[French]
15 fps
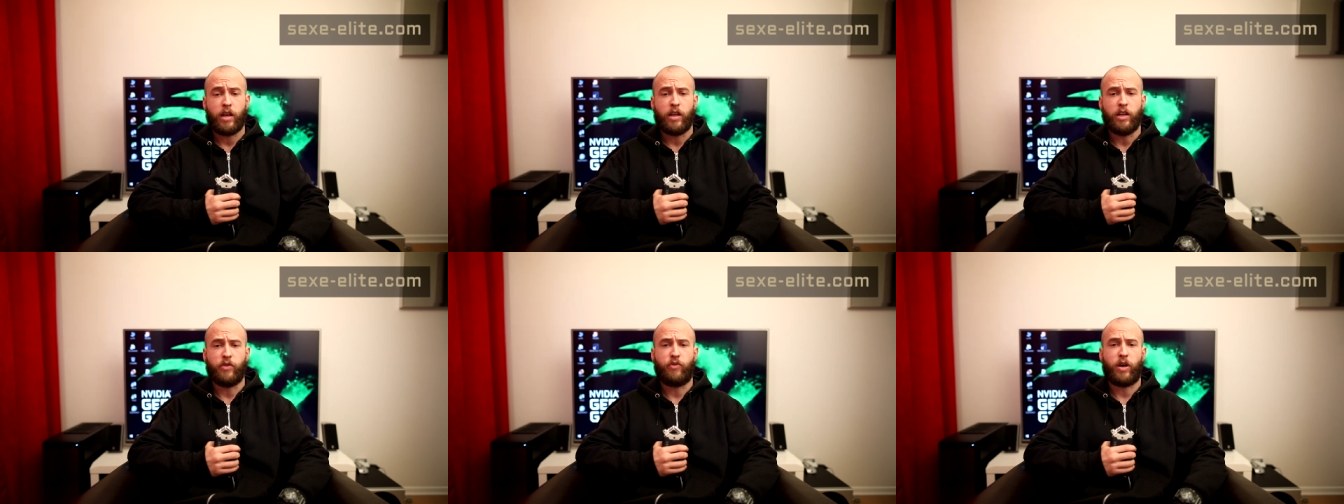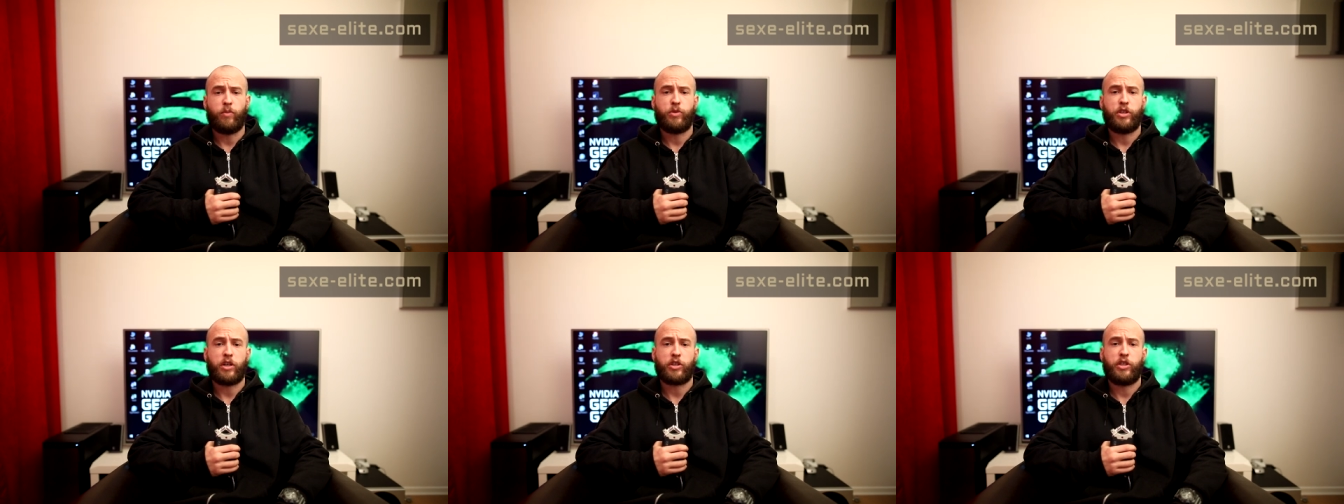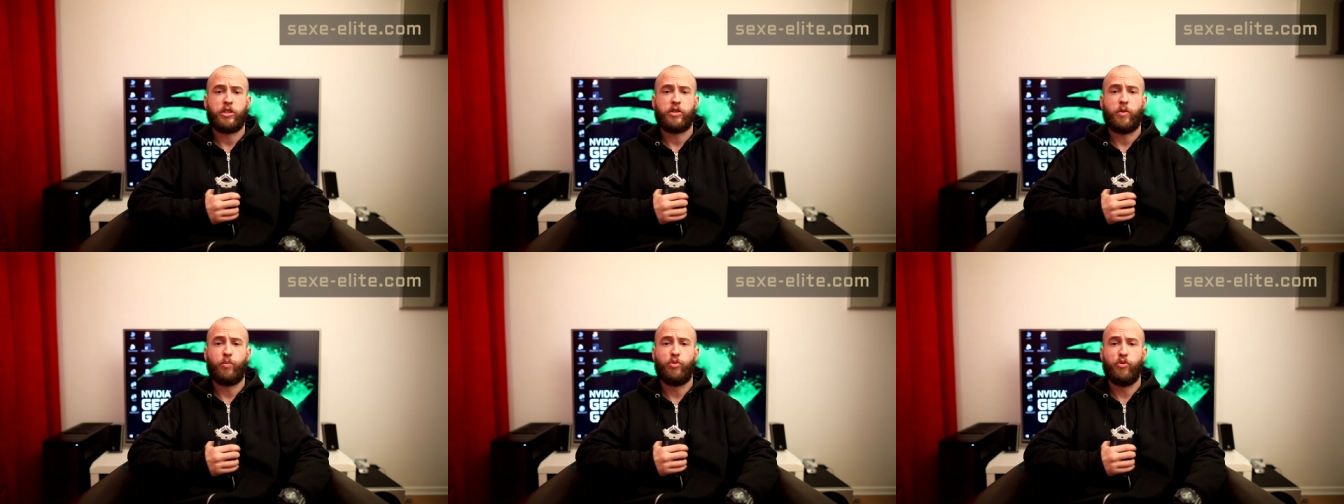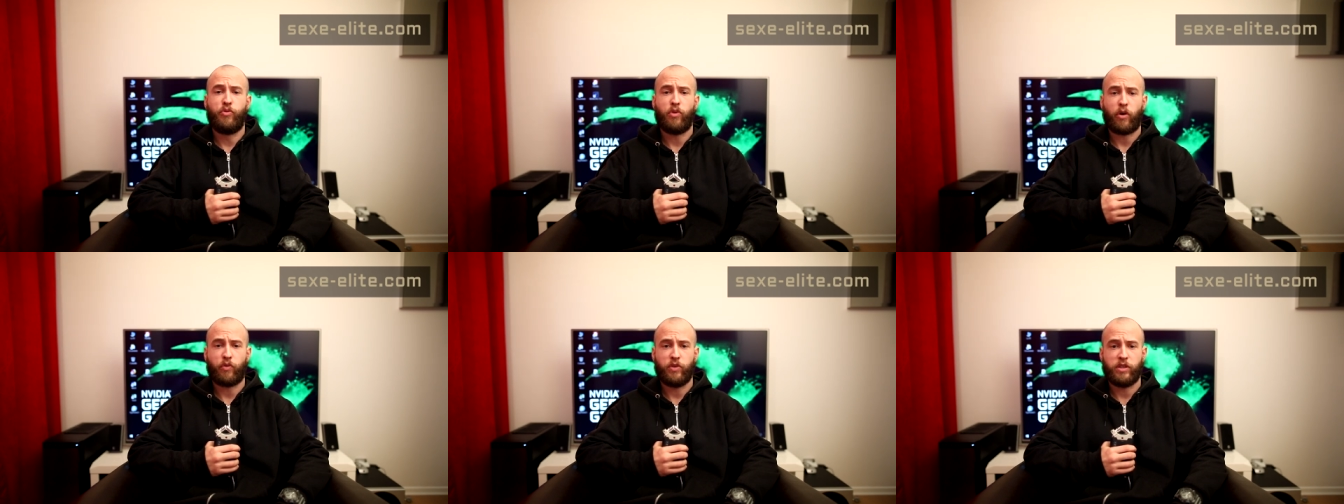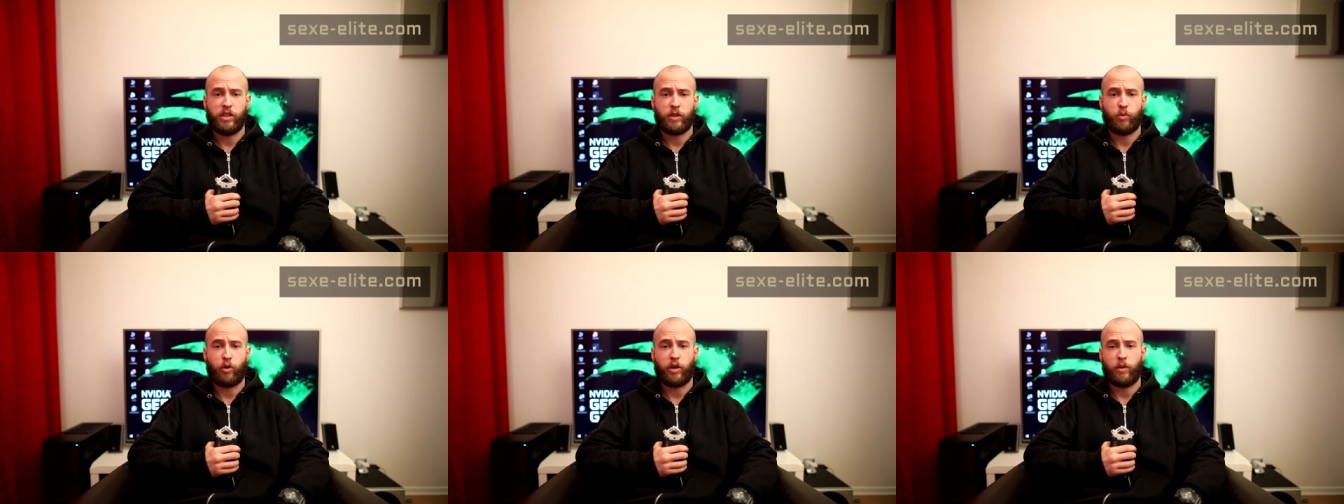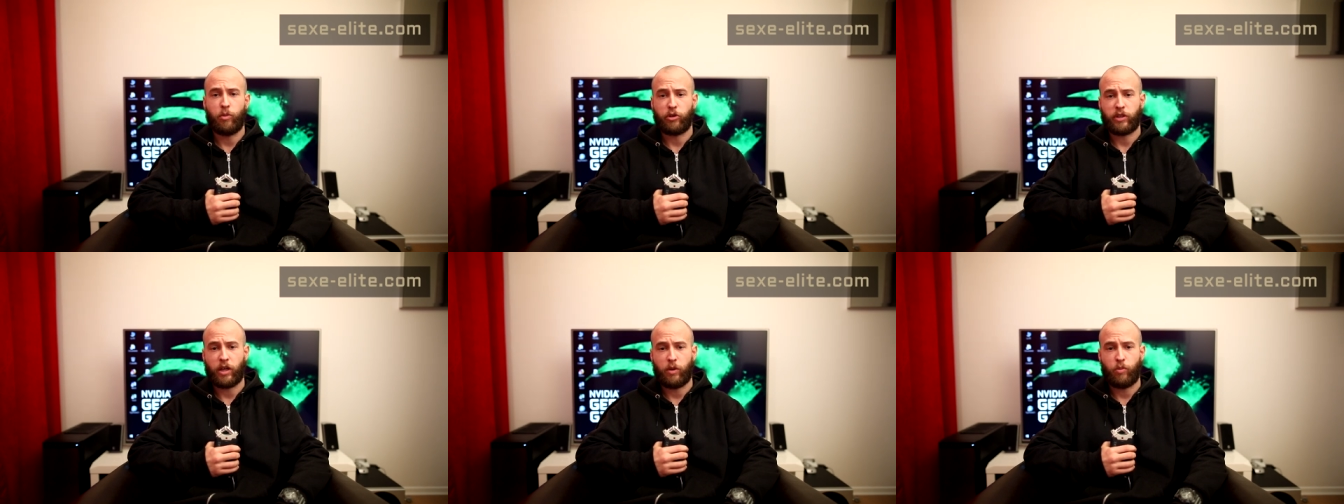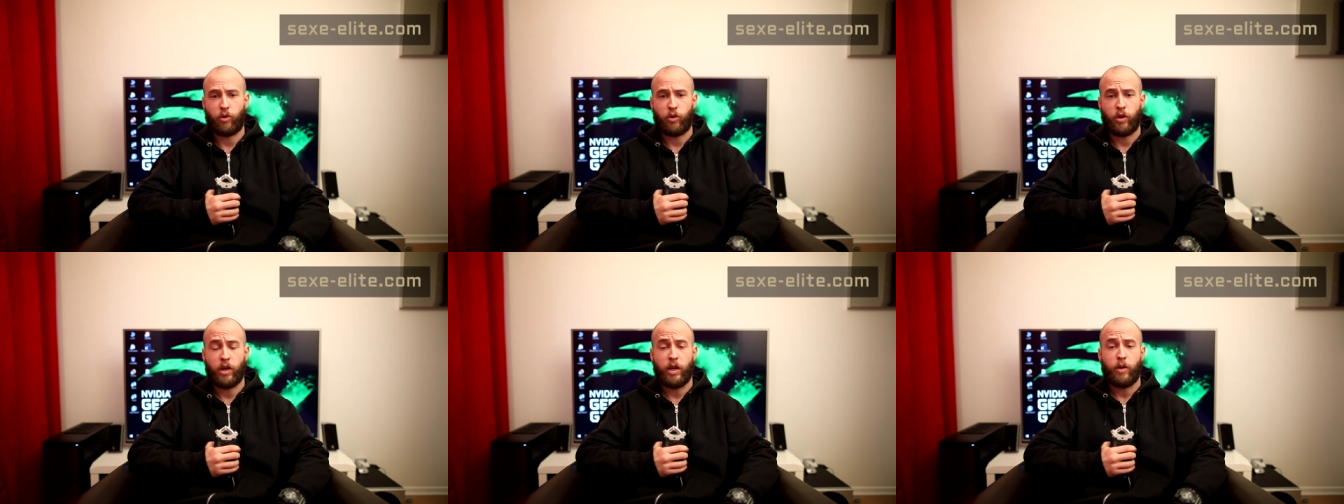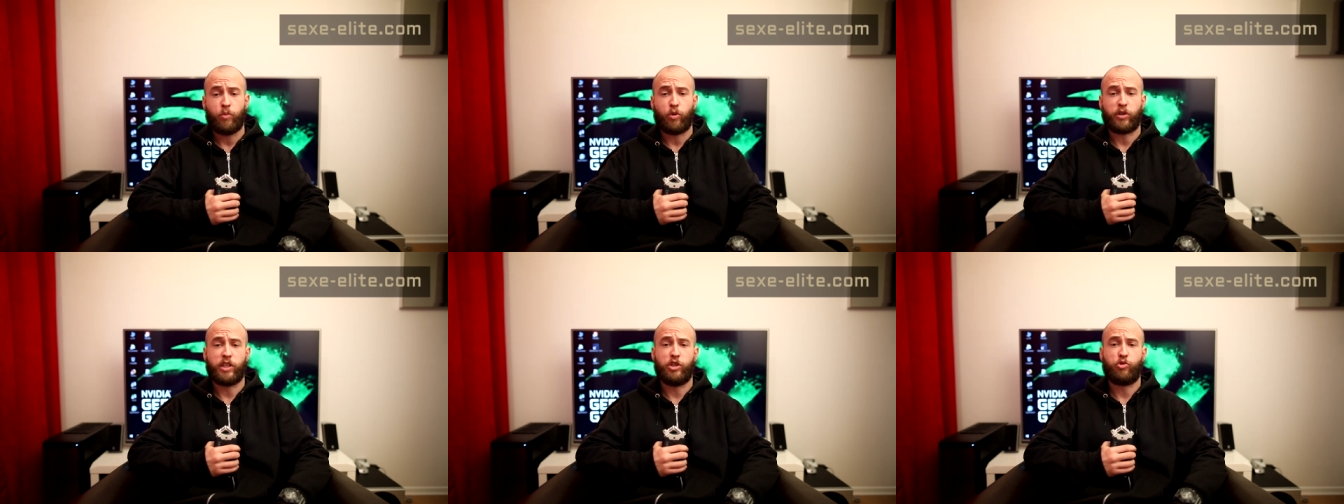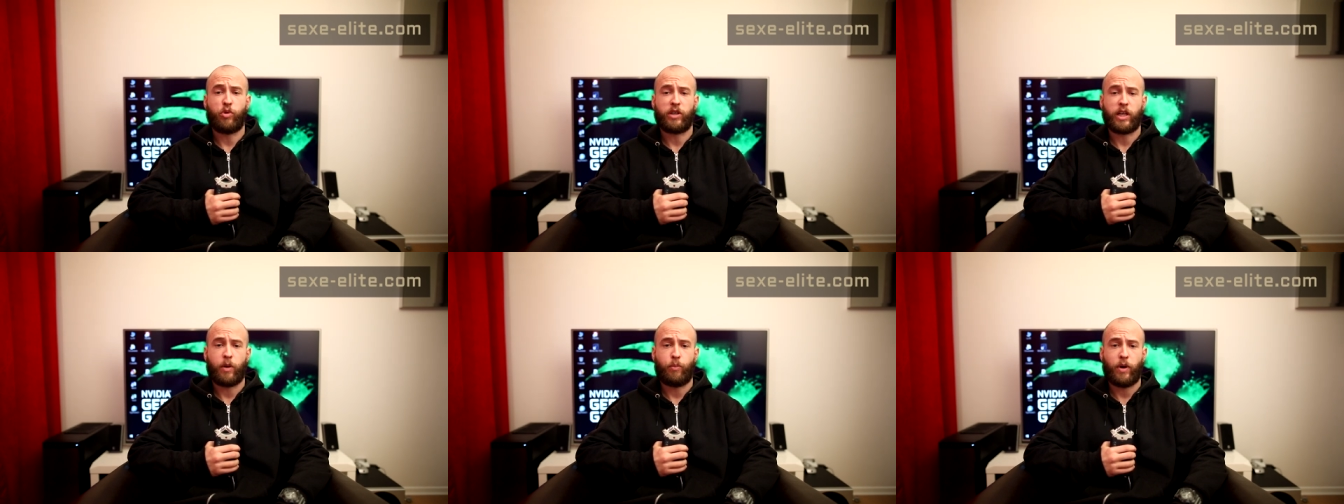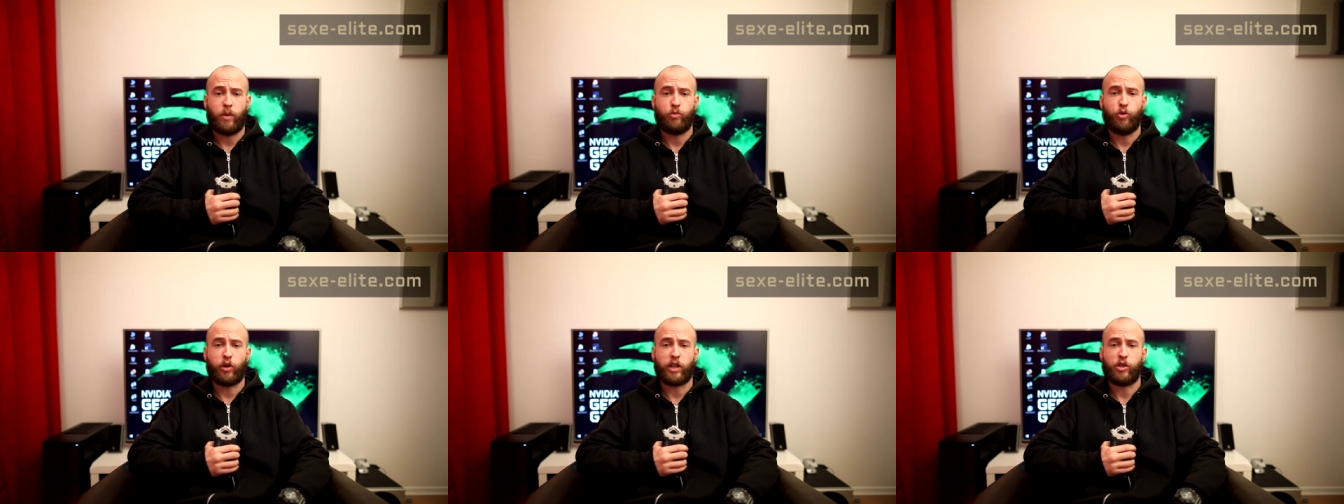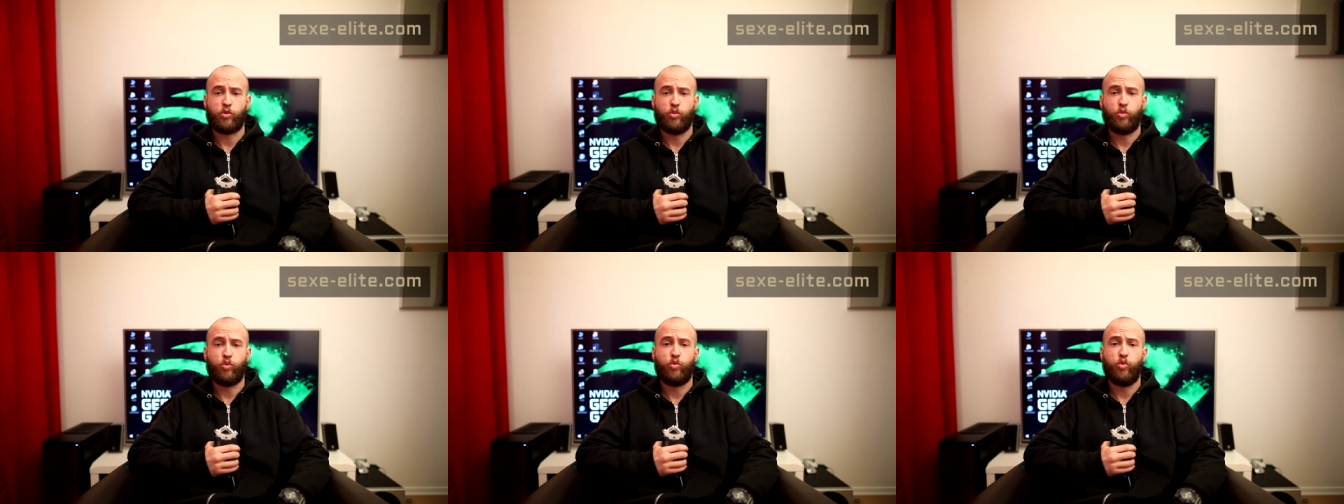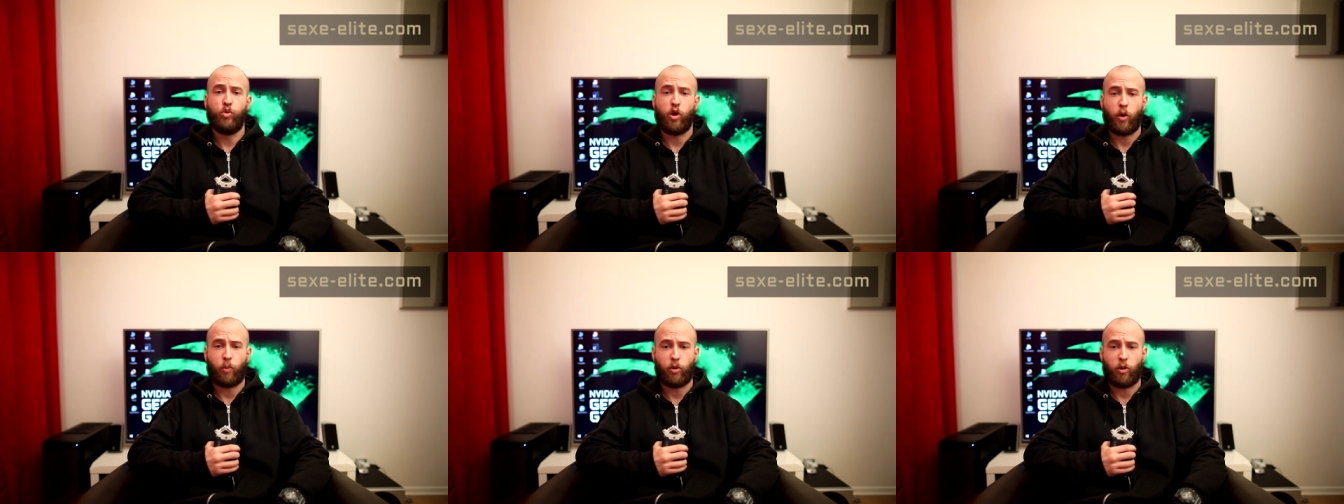Les femmes cherchent des hommes plus forts physiquement et mentalement pour qu'ils soient capables de résoudre tous leurs